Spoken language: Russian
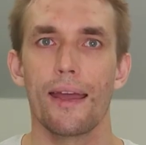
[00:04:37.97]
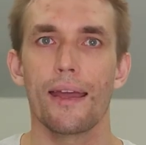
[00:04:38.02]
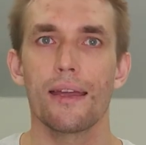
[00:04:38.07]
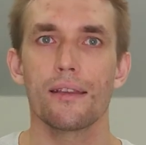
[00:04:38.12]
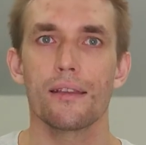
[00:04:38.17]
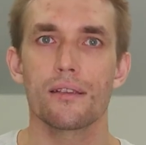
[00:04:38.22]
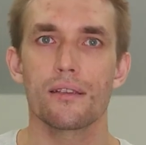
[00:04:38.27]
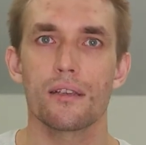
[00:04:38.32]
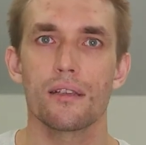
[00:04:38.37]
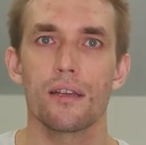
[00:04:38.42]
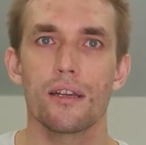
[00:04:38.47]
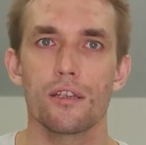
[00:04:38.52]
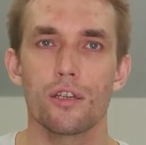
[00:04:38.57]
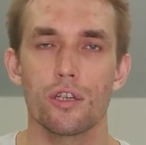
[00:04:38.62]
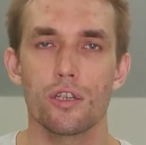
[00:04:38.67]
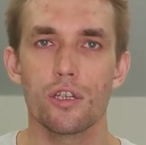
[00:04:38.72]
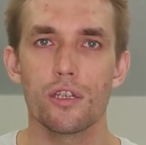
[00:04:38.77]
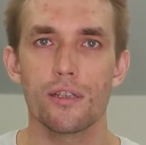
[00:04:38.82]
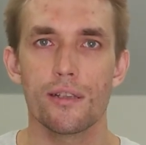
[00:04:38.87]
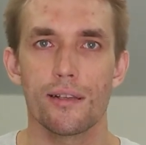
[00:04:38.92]
Это задача
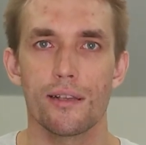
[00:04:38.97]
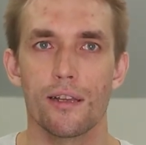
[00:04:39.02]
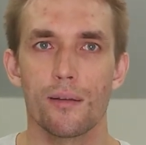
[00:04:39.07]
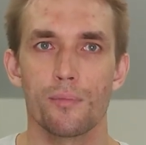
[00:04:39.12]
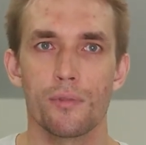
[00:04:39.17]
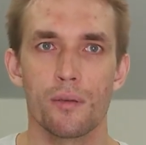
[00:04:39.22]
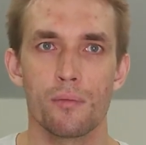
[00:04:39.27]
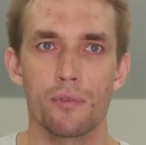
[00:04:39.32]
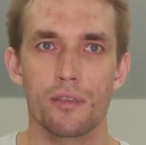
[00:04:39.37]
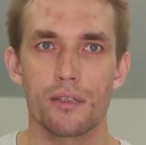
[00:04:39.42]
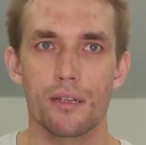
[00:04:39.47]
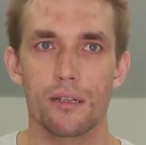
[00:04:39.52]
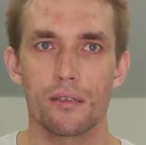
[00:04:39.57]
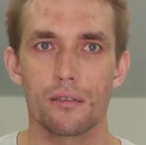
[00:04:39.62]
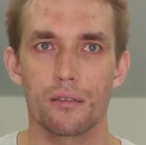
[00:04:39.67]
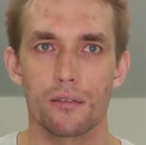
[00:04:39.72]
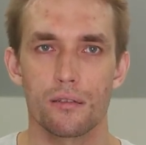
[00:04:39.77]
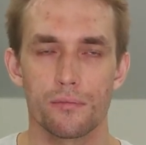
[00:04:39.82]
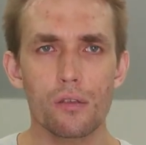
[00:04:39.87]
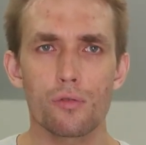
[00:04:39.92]
численной
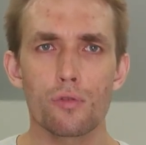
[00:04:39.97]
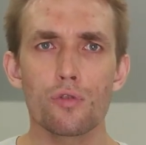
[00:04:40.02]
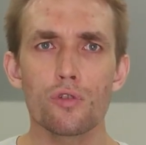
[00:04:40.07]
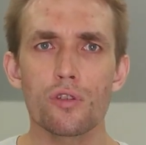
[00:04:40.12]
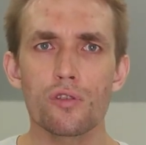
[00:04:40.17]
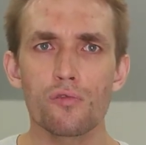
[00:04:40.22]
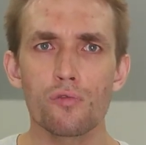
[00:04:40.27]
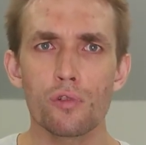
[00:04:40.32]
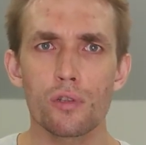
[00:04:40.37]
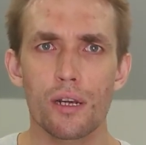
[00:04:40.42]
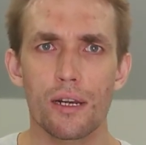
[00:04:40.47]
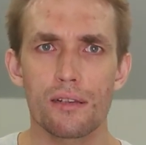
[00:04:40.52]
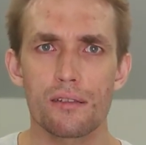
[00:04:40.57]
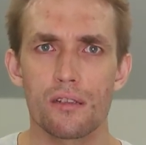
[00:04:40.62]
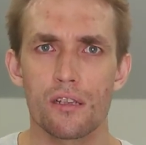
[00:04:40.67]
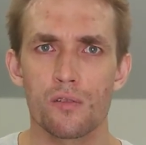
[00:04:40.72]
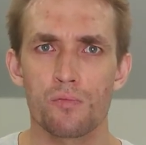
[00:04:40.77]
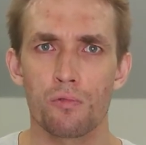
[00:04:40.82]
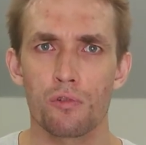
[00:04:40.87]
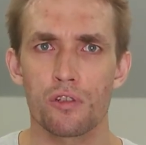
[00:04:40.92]
оптимизации. Существуют
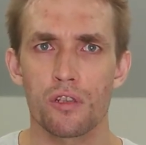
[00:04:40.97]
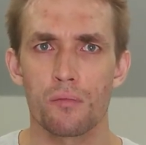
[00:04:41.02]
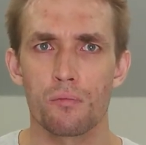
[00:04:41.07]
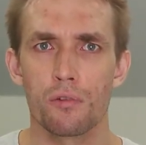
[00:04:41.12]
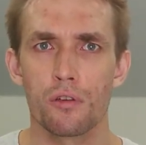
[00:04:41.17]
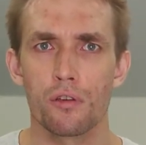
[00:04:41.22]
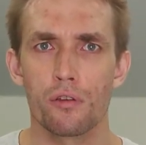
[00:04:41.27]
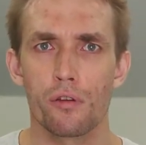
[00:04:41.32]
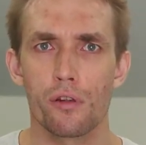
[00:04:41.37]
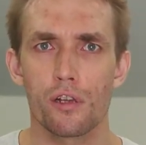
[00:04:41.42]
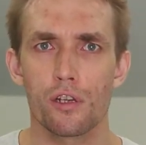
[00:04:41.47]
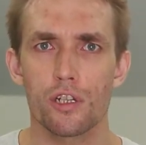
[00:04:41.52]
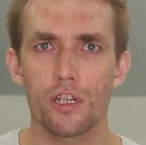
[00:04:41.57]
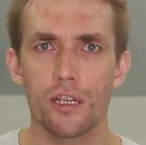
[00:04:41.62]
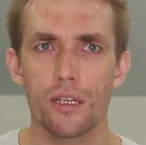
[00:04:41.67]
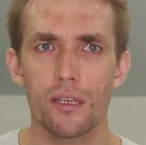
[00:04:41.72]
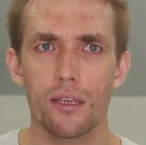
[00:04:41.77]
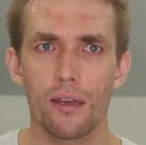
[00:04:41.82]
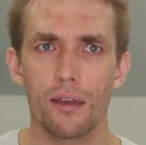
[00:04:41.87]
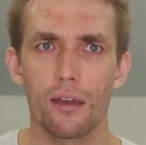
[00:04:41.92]
разные способы ее
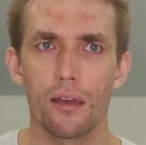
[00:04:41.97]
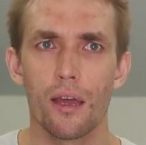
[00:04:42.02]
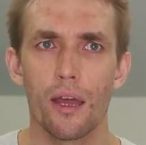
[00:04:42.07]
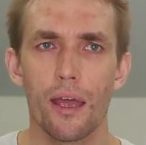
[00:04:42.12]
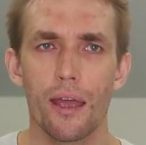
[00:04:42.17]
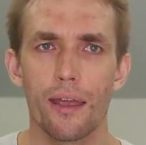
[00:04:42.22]
решения.